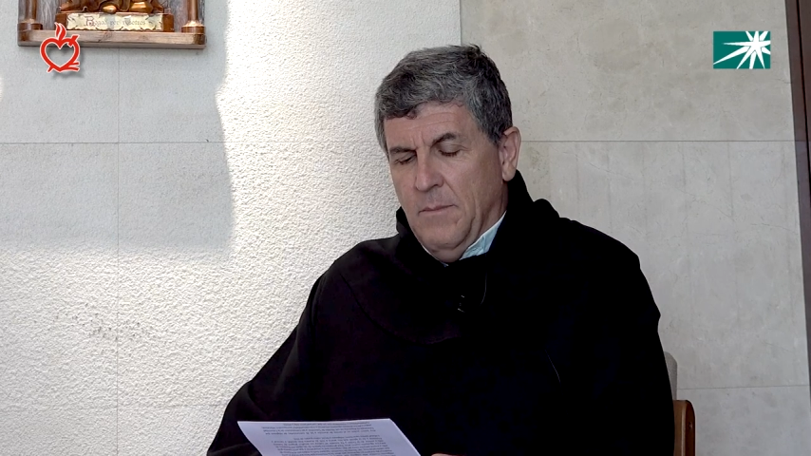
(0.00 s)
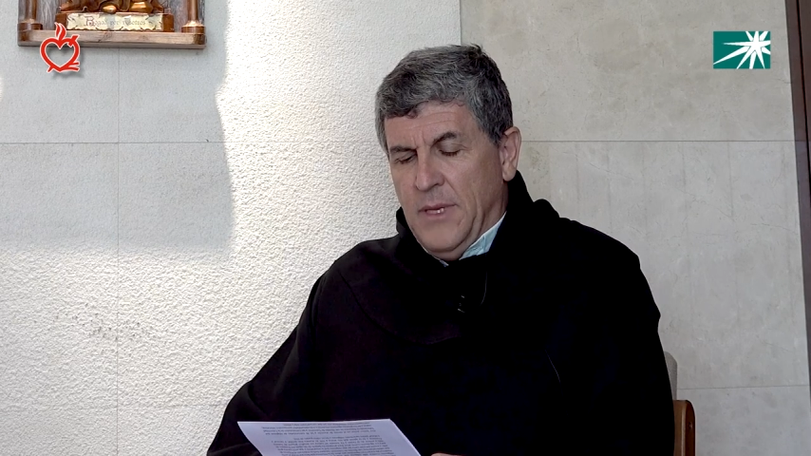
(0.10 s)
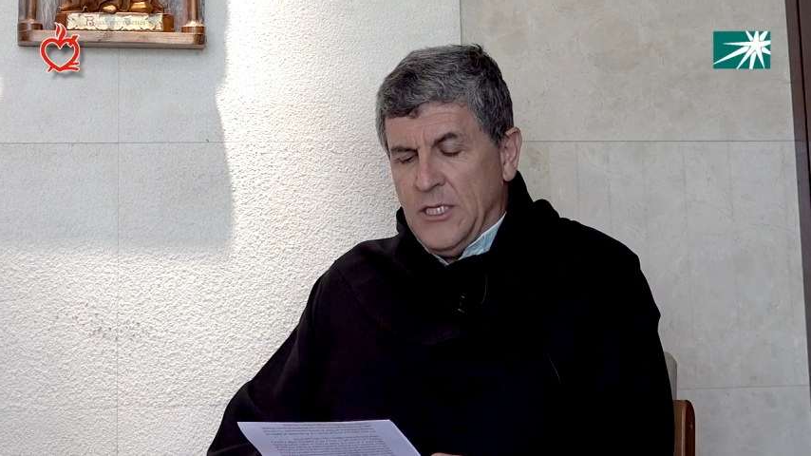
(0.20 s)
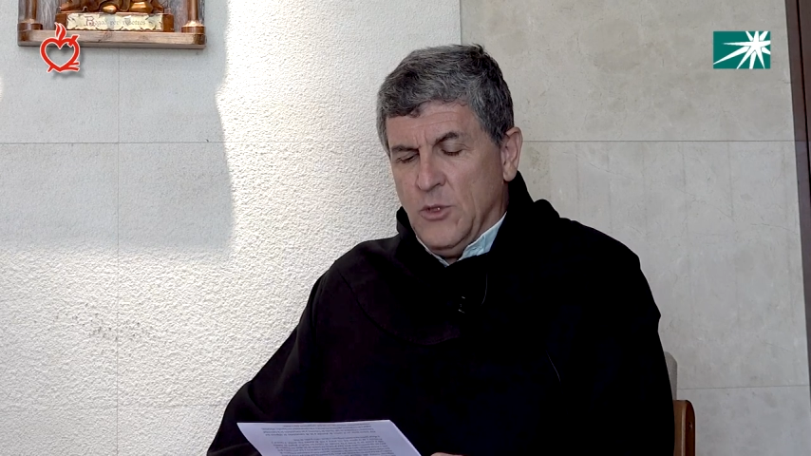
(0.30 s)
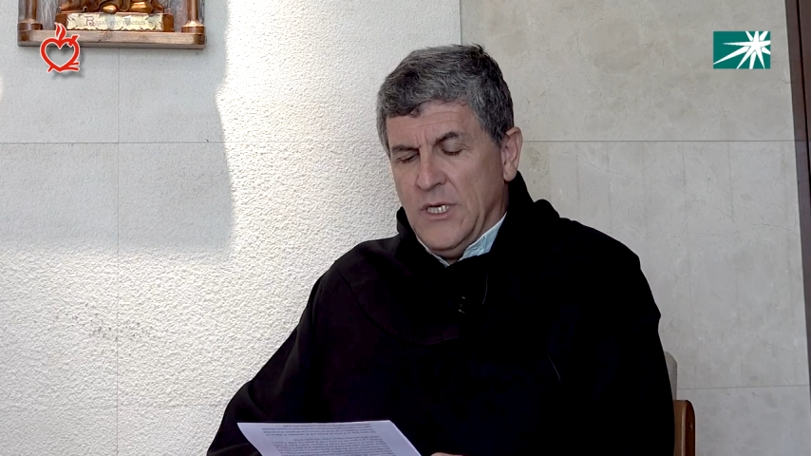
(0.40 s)

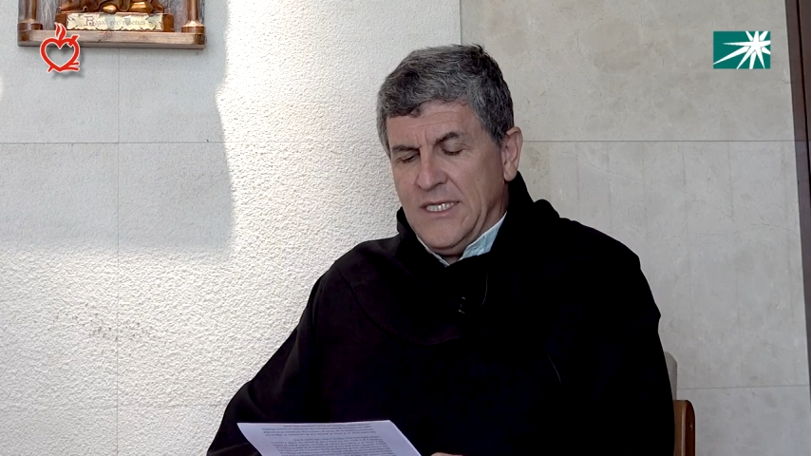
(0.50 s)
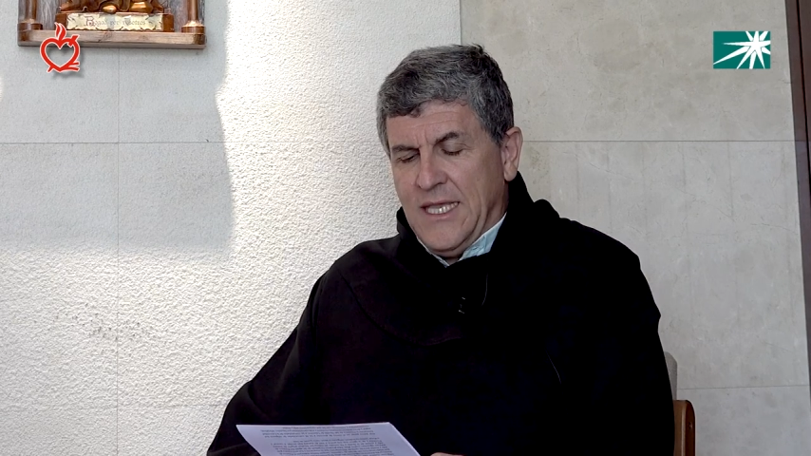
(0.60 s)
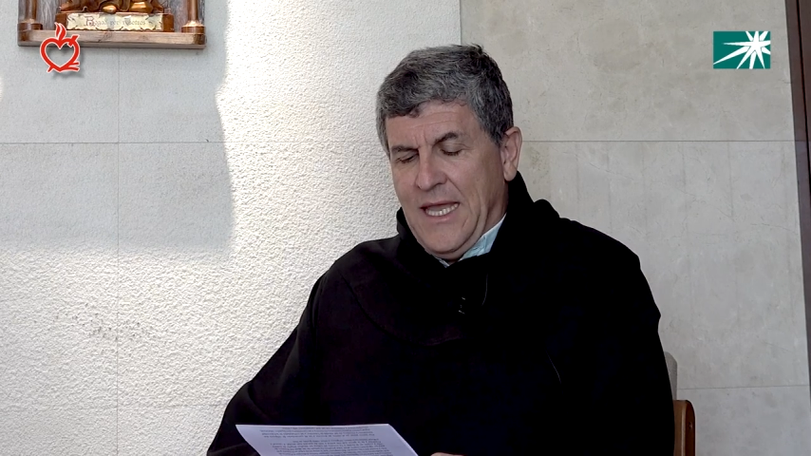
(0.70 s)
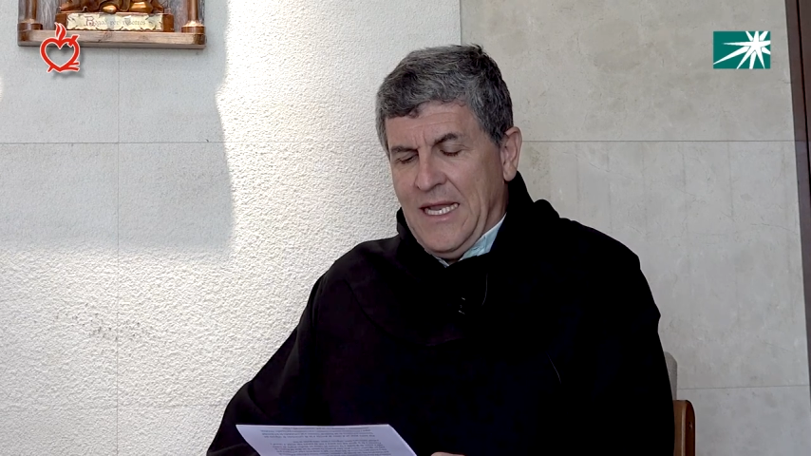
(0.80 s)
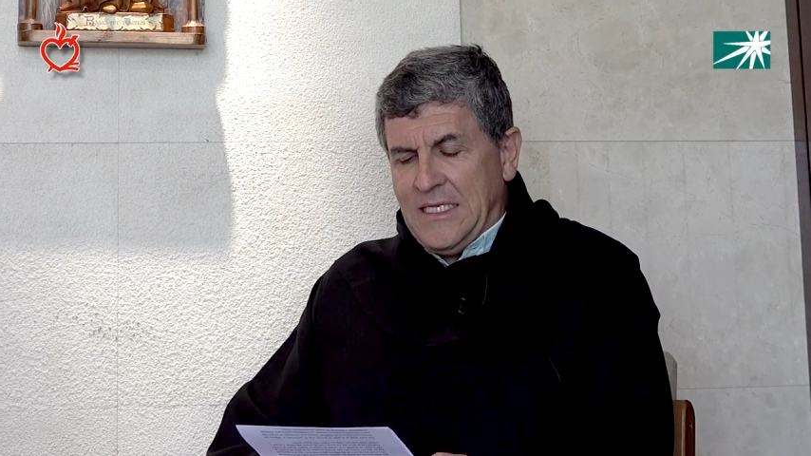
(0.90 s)
personas
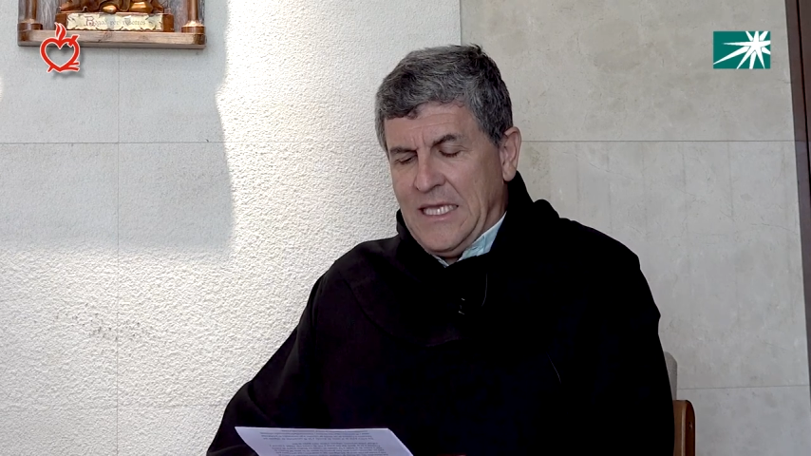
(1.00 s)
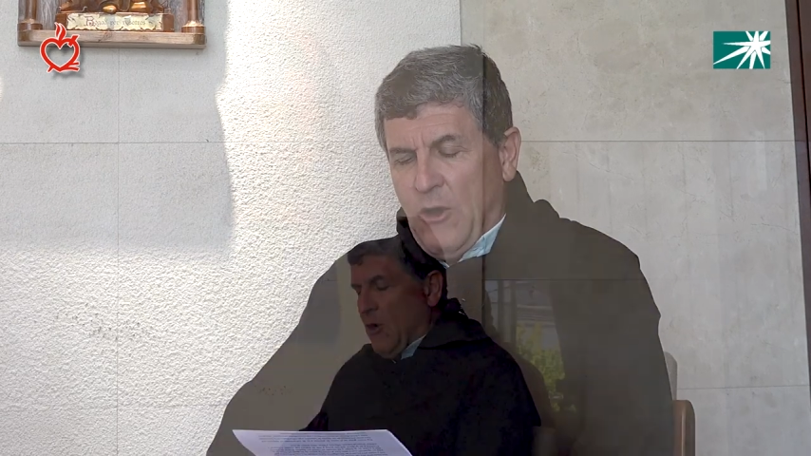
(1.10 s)
que las